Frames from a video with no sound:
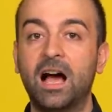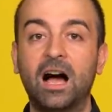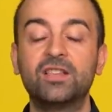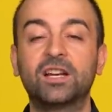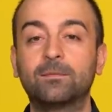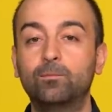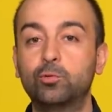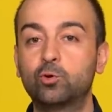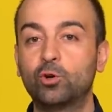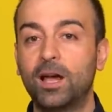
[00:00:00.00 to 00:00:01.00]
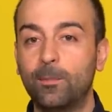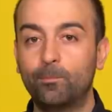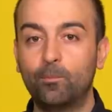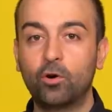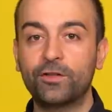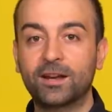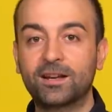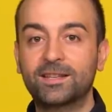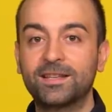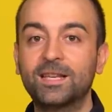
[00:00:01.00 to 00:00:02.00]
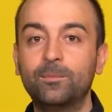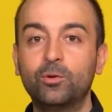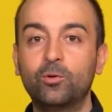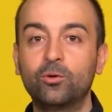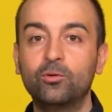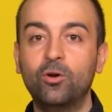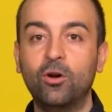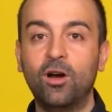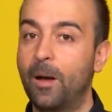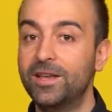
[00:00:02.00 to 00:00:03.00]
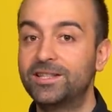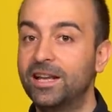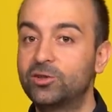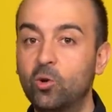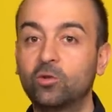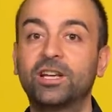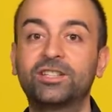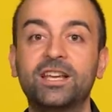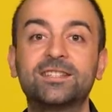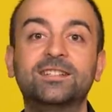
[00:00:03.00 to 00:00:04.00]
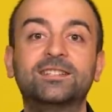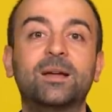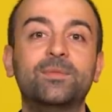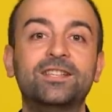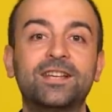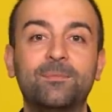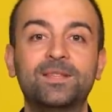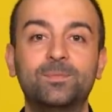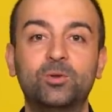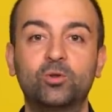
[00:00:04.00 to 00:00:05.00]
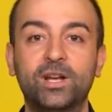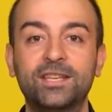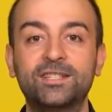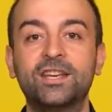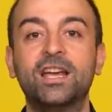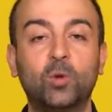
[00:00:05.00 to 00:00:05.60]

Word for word: Ancak bu süre bu kadar kısa gibi görünüyor ama içine çok da şey sığdırabileceğimiz bir süreç.